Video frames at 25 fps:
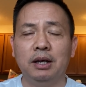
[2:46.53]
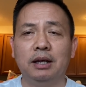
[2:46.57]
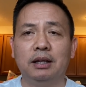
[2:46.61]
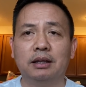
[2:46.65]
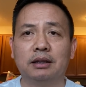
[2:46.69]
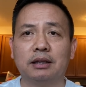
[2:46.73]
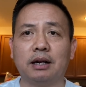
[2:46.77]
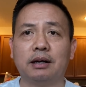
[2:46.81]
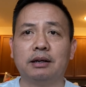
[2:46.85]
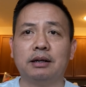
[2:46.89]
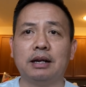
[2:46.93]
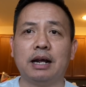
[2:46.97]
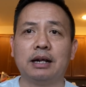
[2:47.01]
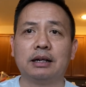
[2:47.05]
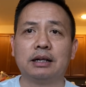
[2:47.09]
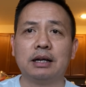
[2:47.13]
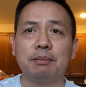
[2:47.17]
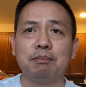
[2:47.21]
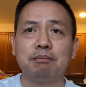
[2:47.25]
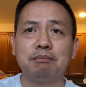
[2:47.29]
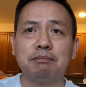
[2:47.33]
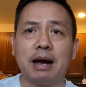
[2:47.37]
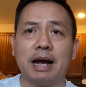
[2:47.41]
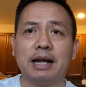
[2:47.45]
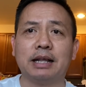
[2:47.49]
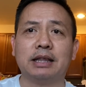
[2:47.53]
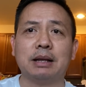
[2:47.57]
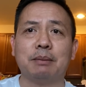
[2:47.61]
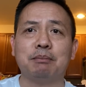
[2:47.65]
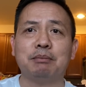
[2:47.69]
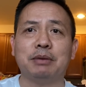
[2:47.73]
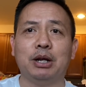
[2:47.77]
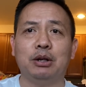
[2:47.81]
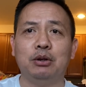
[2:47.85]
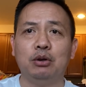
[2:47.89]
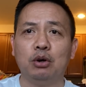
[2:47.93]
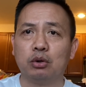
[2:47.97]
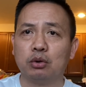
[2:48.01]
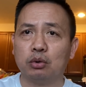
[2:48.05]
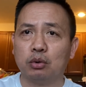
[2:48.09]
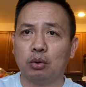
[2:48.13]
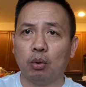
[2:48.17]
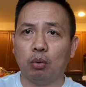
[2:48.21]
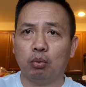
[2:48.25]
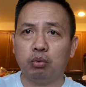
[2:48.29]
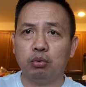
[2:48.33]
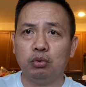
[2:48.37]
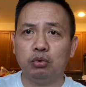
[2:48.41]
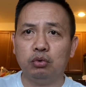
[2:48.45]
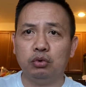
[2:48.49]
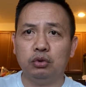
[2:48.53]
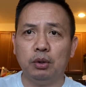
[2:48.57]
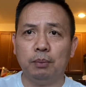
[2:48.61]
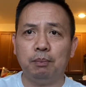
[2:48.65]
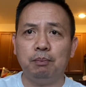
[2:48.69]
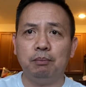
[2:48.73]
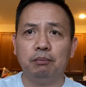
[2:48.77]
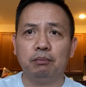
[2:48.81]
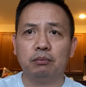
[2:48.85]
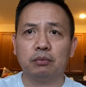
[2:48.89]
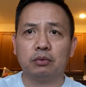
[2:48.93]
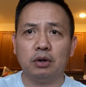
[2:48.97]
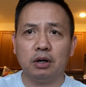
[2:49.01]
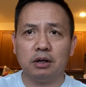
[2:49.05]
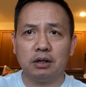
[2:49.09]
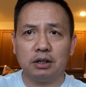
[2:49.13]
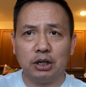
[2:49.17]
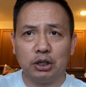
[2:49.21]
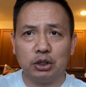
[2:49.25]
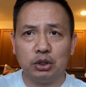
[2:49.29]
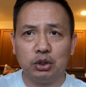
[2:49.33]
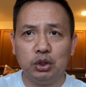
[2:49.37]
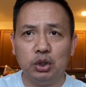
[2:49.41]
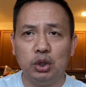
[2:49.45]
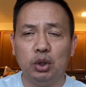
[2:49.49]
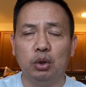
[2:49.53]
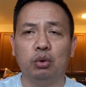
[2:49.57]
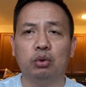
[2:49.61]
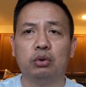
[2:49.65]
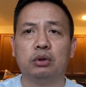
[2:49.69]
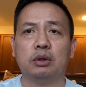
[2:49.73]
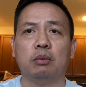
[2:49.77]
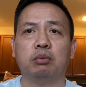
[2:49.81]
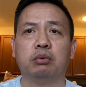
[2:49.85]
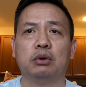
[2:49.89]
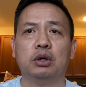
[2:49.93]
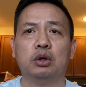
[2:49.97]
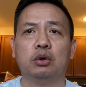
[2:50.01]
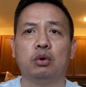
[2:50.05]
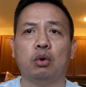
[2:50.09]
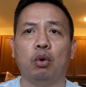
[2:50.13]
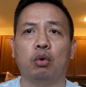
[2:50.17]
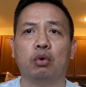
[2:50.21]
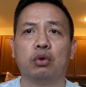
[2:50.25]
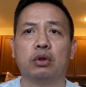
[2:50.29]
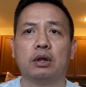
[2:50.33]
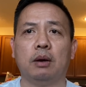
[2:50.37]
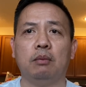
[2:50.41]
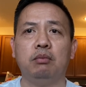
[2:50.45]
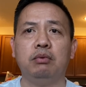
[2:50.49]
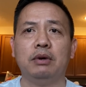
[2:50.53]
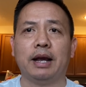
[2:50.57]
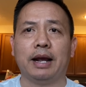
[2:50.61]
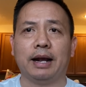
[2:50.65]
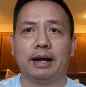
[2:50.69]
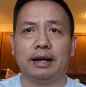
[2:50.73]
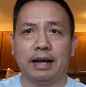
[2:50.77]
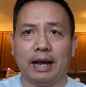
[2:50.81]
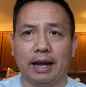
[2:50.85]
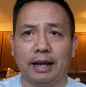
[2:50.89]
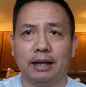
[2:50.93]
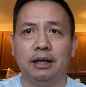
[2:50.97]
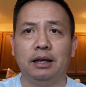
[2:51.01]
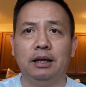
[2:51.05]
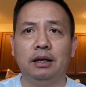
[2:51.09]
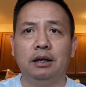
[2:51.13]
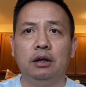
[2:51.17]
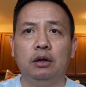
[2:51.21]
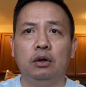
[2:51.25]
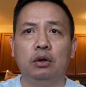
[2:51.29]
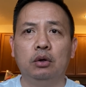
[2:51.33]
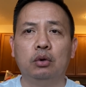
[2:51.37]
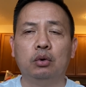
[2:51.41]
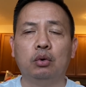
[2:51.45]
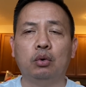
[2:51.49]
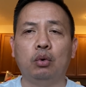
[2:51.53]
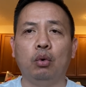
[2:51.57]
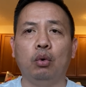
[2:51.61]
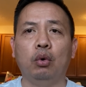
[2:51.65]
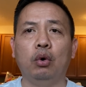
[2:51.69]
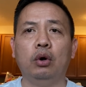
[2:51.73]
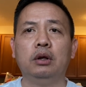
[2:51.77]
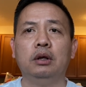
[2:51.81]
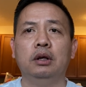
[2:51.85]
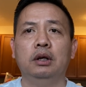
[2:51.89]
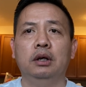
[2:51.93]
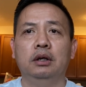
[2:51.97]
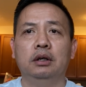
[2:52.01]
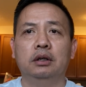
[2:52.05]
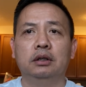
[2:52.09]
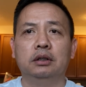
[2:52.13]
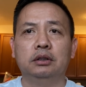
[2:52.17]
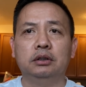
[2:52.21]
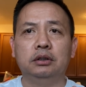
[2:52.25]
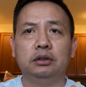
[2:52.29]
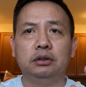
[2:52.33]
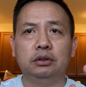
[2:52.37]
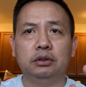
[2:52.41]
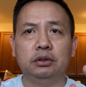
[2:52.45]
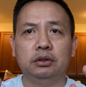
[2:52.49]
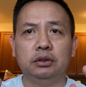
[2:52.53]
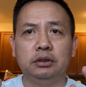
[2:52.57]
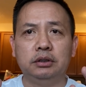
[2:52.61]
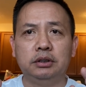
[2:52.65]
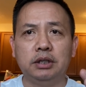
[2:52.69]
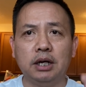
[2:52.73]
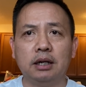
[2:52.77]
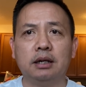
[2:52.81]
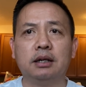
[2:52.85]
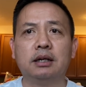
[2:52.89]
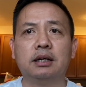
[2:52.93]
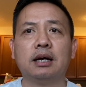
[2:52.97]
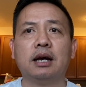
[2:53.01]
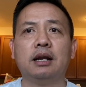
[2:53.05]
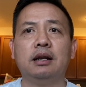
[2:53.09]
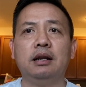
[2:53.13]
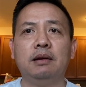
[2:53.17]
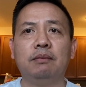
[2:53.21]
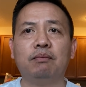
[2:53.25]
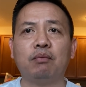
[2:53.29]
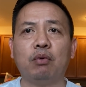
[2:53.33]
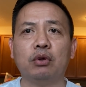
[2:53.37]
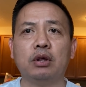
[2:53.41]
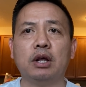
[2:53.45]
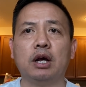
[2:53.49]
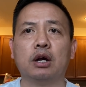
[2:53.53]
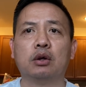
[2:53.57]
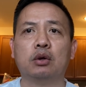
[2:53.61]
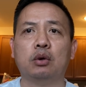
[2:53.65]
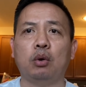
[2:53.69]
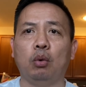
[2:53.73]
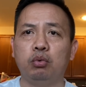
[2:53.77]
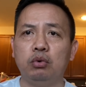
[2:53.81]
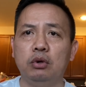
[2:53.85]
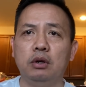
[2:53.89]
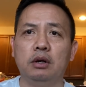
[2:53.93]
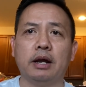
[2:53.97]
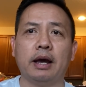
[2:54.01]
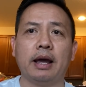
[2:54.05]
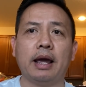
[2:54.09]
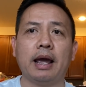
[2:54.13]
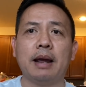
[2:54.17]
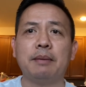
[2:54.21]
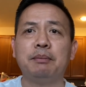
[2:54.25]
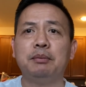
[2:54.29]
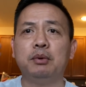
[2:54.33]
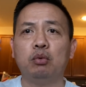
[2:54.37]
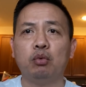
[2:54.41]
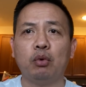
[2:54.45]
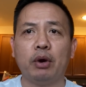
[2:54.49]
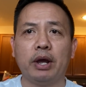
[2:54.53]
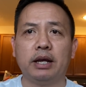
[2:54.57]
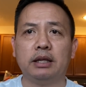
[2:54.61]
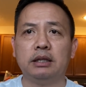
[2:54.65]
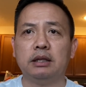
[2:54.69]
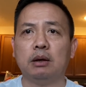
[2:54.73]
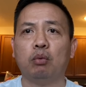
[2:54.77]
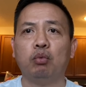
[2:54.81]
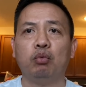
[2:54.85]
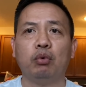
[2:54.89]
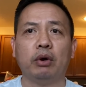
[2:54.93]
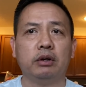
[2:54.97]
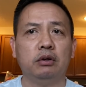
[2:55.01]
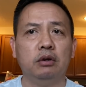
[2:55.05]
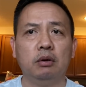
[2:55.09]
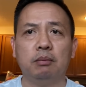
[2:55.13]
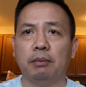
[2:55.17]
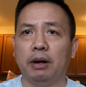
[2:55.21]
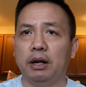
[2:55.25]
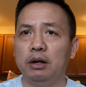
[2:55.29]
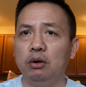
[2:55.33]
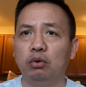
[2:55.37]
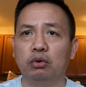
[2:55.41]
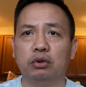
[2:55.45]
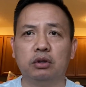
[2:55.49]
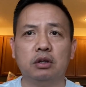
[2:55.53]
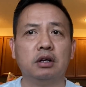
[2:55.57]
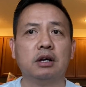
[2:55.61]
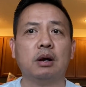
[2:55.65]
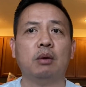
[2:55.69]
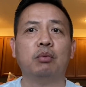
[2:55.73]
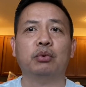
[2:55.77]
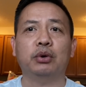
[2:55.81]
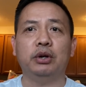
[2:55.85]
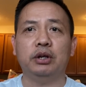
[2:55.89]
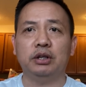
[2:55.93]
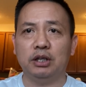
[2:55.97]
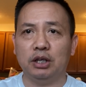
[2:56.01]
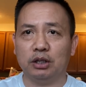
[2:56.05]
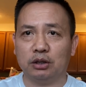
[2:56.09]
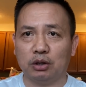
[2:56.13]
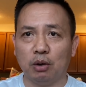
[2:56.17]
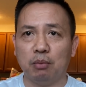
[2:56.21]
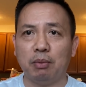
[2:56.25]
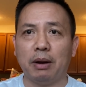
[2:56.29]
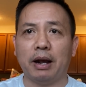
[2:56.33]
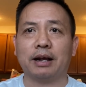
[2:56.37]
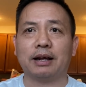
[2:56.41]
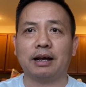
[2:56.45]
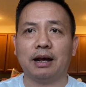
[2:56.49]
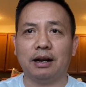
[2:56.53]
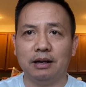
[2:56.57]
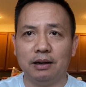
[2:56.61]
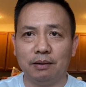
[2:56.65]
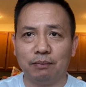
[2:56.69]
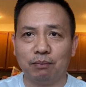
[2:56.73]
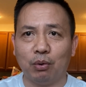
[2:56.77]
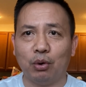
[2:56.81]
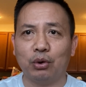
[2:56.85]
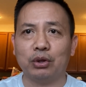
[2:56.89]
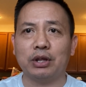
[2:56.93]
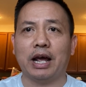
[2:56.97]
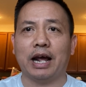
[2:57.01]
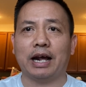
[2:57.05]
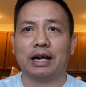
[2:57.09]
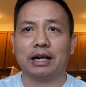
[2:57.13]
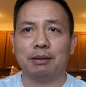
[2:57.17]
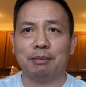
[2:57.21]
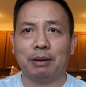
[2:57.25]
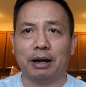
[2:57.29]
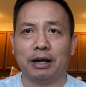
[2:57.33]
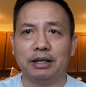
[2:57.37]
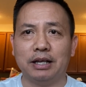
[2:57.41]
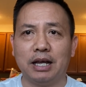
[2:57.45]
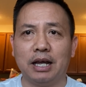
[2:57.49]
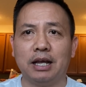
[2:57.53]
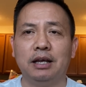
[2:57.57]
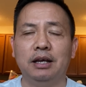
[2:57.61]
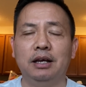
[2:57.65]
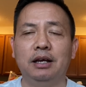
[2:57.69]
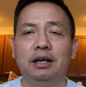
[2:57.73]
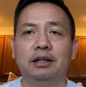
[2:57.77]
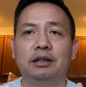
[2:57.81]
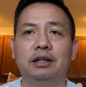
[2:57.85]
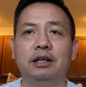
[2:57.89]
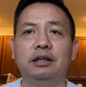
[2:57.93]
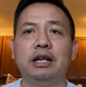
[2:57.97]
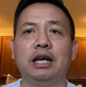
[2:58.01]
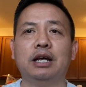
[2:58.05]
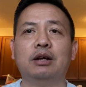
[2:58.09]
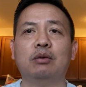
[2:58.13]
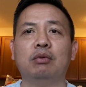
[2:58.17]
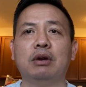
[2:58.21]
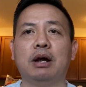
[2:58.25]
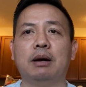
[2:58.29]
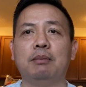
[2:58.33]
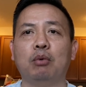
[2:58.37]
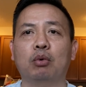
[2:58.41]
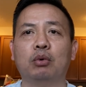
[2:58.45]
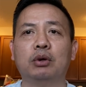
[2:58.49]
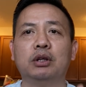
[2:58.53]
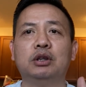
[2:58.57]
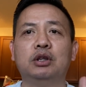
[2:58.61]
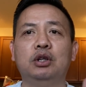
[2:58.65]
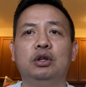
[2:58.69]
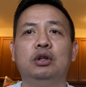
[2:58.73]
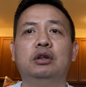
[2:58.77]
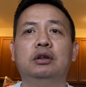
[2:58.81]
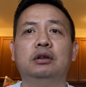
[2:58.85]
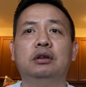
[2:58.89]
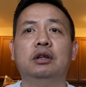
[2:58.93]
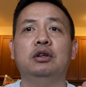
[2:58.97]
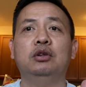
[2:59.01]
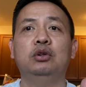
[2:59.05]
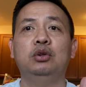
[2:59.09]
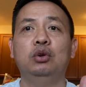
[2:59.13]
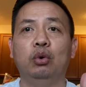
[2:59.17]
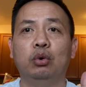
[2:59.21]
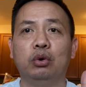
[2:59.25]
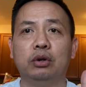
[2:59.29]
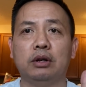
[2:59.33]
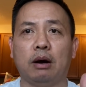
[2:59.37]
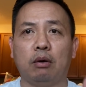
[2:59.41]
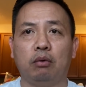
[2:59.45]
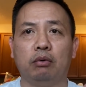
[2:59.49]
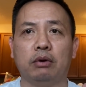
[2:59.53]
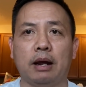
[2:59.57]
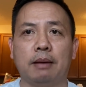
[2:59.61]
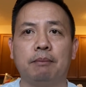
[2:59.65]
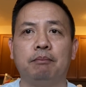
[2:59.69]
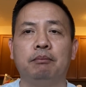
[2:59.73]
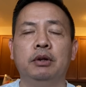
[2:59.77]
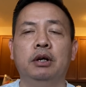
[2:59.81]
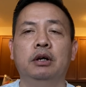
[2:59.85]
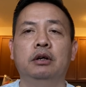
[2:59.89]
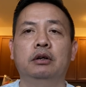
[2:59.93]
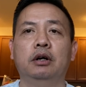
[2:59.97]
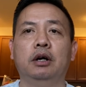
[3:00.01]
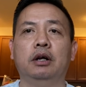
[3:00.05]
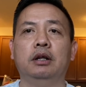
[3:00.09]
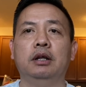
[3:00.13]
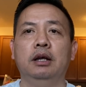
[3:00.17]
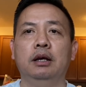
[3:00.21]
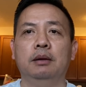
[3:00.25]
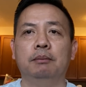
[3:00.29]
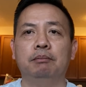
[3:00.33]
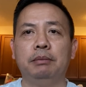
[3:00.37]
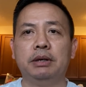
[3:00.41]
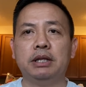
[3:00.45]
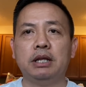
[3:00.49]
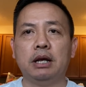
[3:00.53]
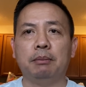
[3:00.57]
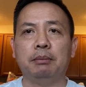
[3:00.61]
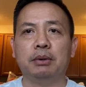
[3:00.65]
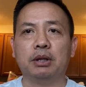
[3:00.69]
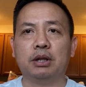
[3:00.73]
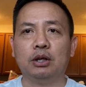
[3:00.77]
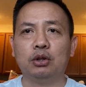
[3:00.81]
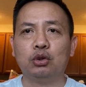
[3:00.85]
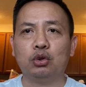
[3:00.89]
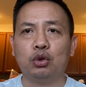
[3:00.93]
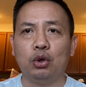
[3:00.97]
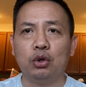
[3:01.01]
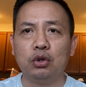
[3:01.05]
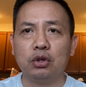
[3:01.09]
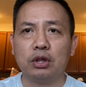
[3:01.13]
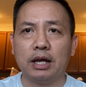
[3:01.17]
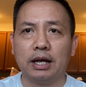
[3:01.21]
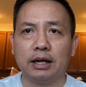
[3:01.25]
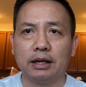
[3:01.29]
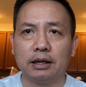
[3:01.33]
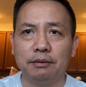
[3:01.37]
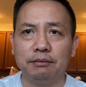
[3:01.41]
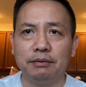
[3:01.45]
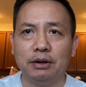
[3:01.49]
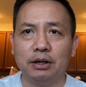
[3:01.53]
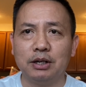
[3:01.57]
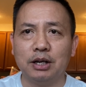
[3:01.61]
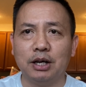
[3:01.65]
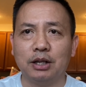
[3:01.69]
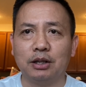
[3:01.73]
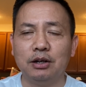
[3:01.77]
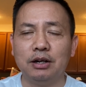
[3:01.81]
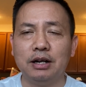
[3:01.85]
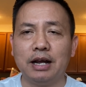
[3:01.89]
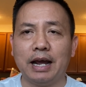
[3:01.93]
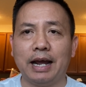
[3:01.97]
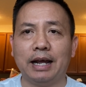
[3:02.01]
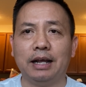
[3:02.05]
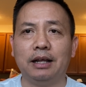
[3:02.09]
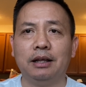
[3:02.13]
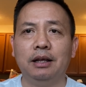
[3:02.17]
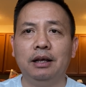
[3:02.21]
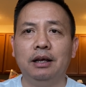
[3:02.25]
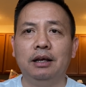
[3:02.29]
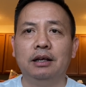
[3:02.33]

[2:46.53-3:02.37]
Thành ra cái ba trăm này nó cũng giúp rất là nhiều trong cái cuộc sống hàng ngày của người dân California, cũng như là everywhere vòng quanh nước Mỹ luôn, chứ không riêng gì tiểu bang California các bạn nhé. Thì đây cũng là một cái tin vui đầu năm. Rồi bây giờ mình sẽ chuyển sang cái vấn đề thứ hai.